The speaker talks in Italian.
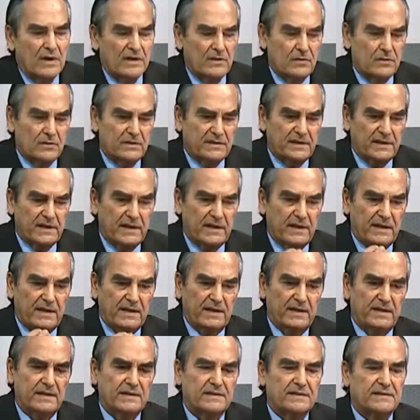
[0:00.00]
quando
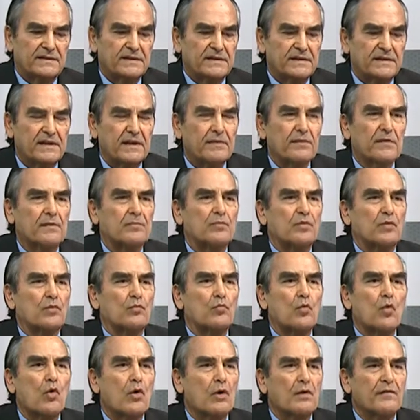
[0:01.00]
si, si deve
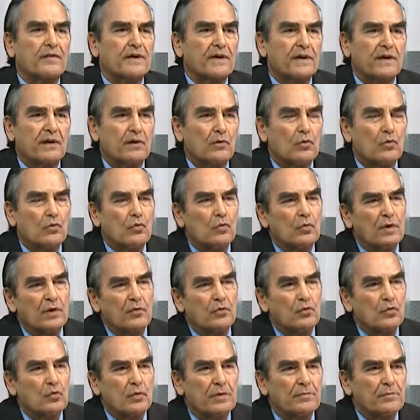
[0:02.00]
promuovere un
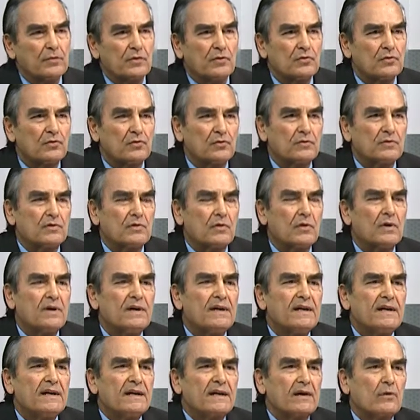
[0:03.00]
qualunque prodotto,
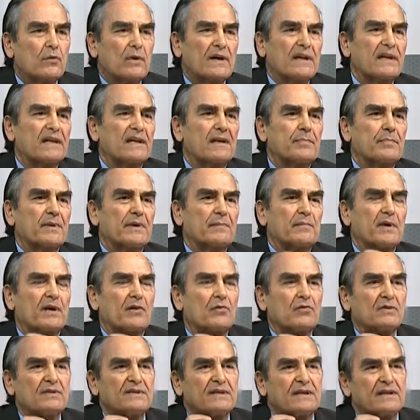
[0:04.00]
Qual è la prima
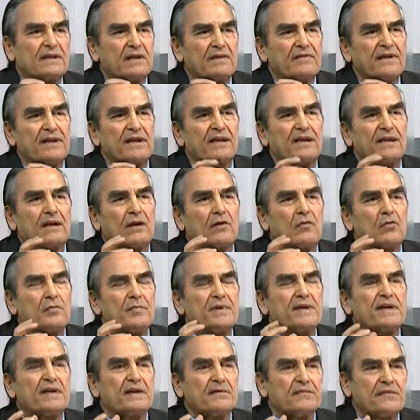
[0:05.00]
cosa da avere
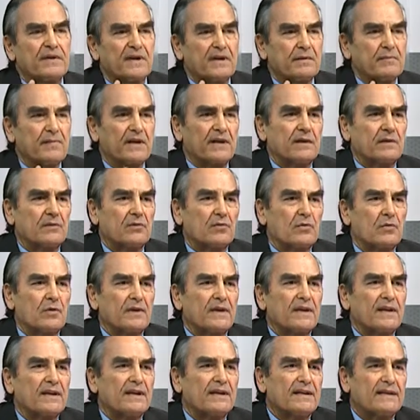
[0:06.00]
come riferimento?
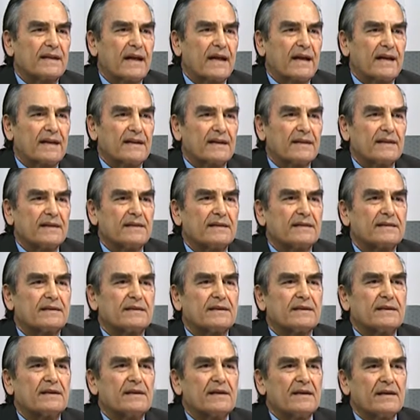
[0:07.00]
Il
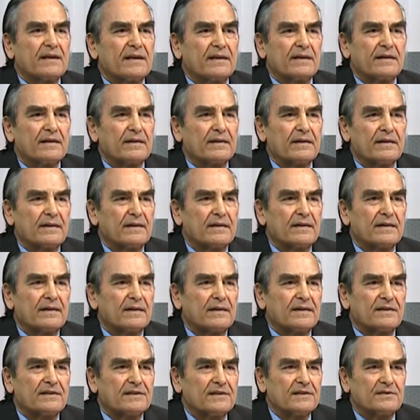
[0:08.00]
target, eh,
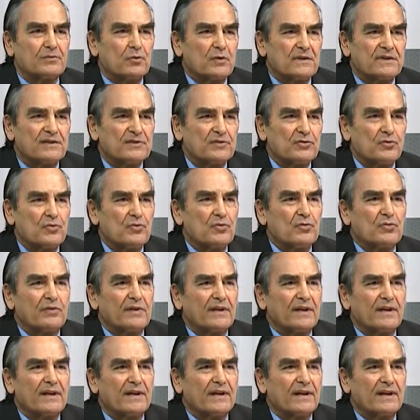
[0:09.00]
la
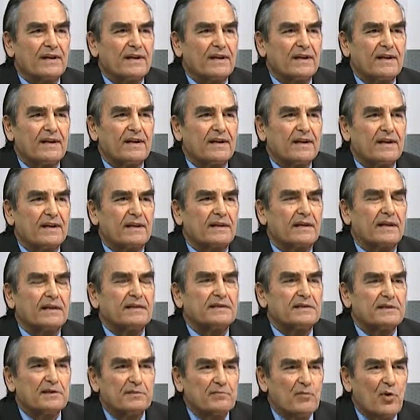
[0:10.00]
situazione, il
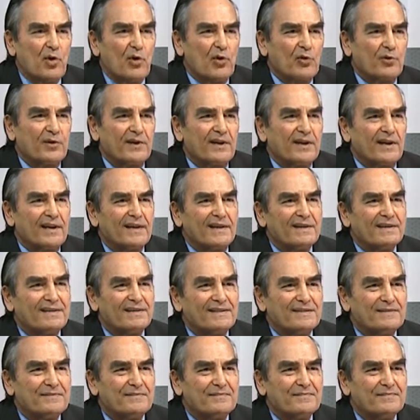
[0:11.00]
testimonial?